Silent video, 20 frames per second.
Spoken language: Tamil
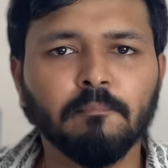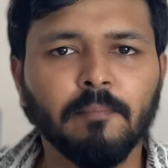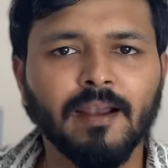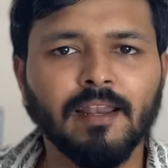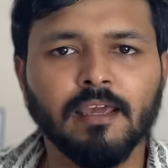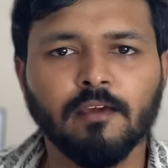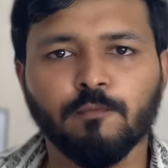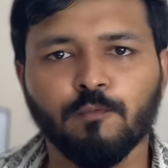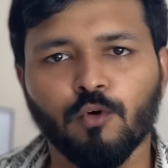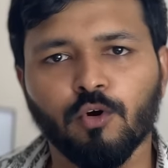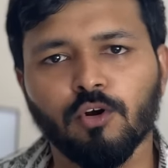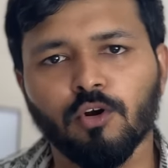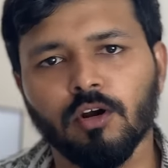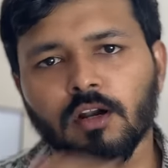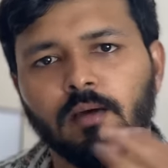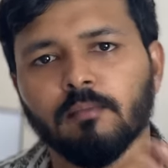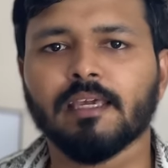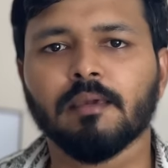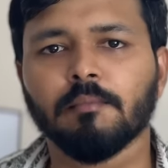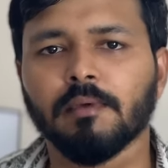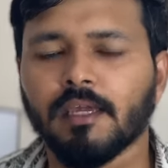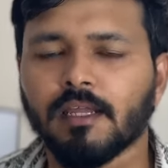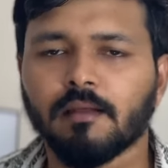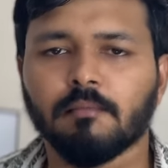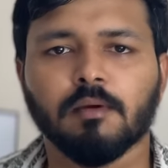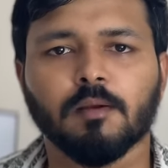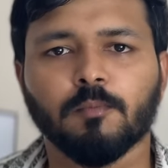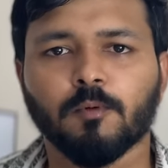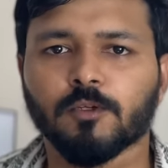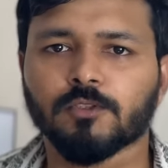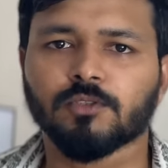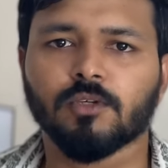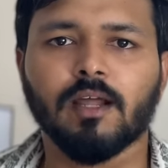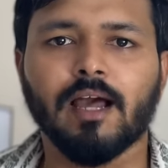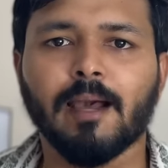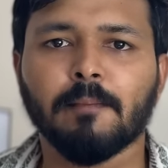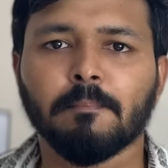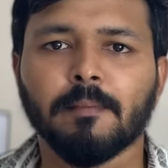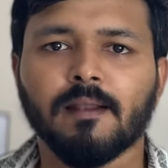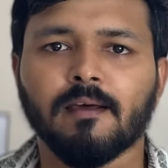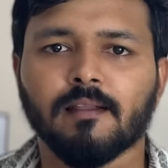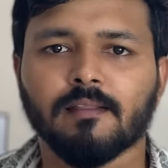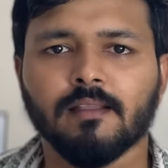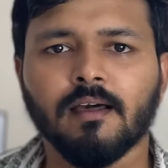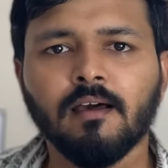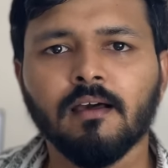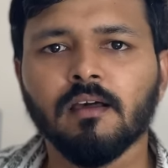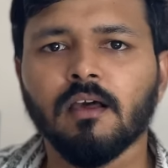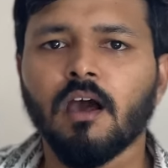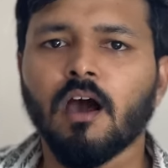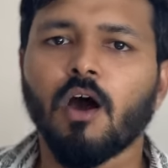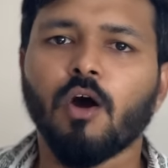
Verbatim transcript: பழைய ஃபோனோட ஐஎம்ஏ நம்பர் போட சொல்லுங்கள் ஆப்பில் இருந்தால்